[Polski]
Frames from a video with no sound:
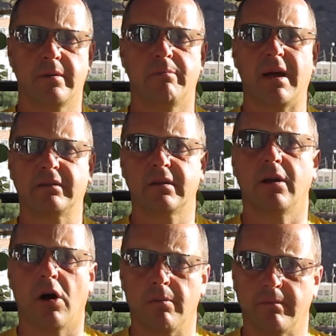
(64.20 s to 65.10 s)

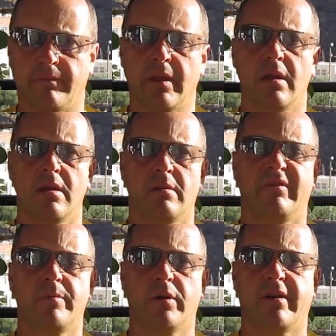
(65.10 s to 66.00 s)
mantry OM,
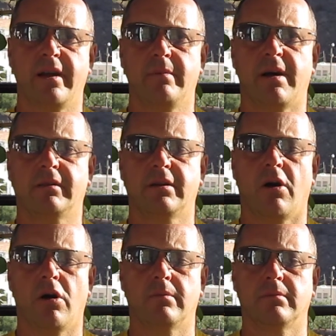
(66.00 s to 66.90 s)
wibrowanie
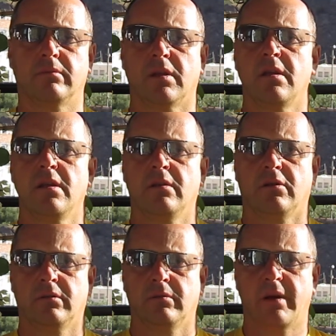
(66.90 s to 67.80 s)
mantry OM,
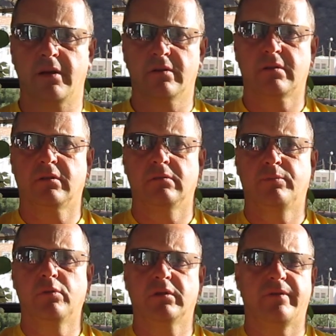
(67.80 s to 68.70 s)
E, mając
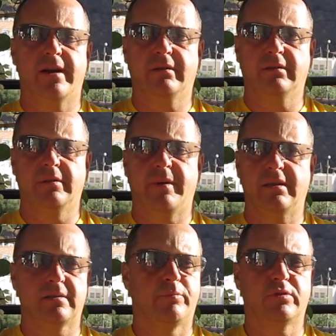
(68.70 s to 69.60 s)
półotwarte te
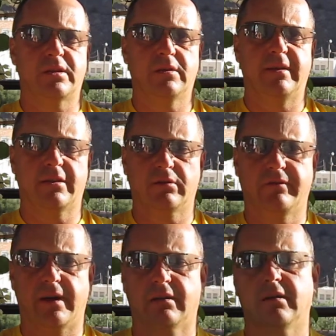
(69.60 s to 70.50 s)
palce, pół centymetra
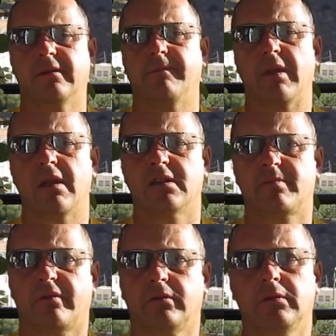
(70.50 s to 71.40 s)
otwarte,
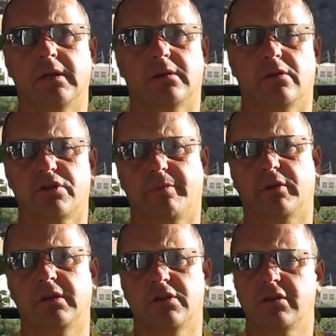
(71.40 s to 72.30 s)
spowoduje to, że
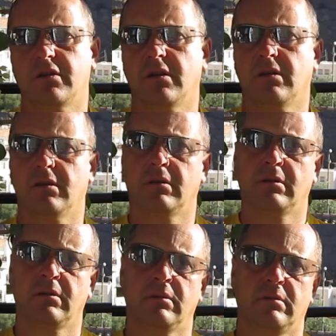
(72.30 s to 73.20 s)
podniesiecie e,
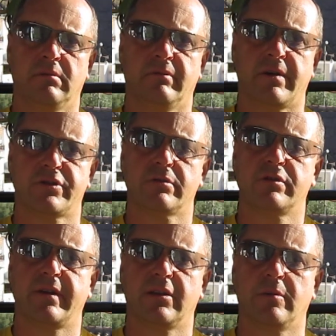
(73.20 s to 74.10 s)
Waszą
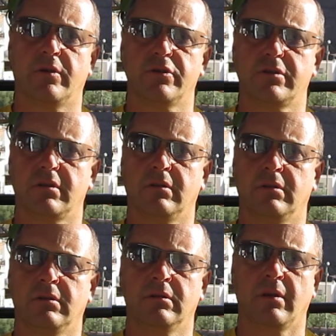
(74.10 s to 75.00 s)
świadomość e,
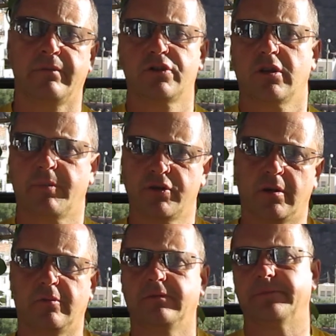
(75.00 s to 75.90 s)
do wyższych
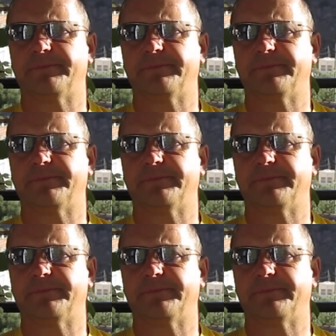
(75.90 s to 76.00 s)
poziomów.